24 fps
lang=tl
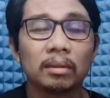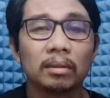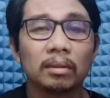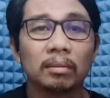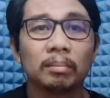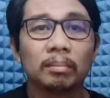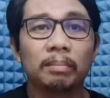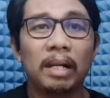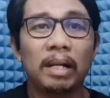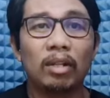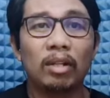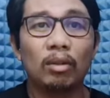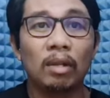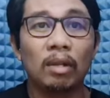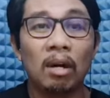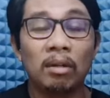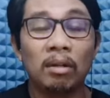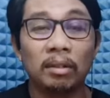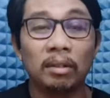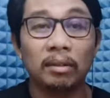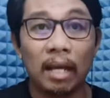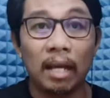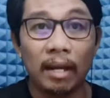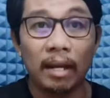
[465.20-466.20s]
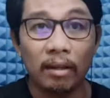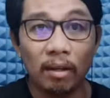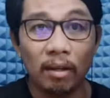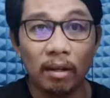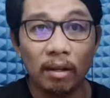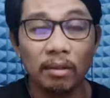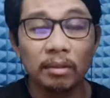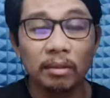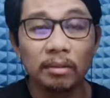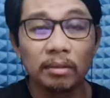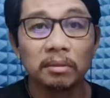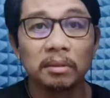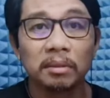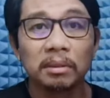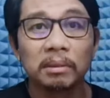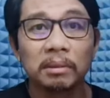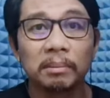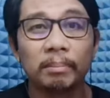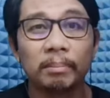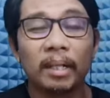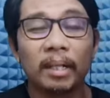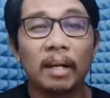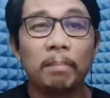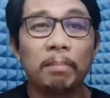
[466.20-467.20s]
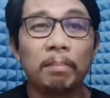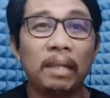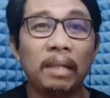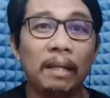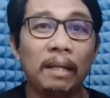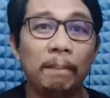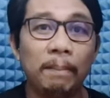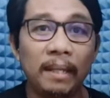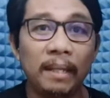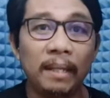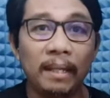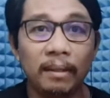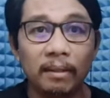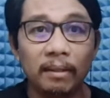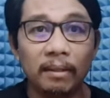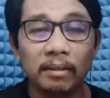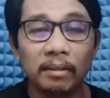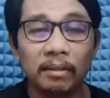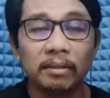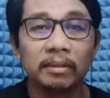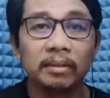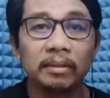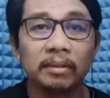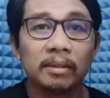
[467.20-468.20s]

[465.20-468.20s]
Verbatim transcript: Paano na ho tayo? mga Pilipino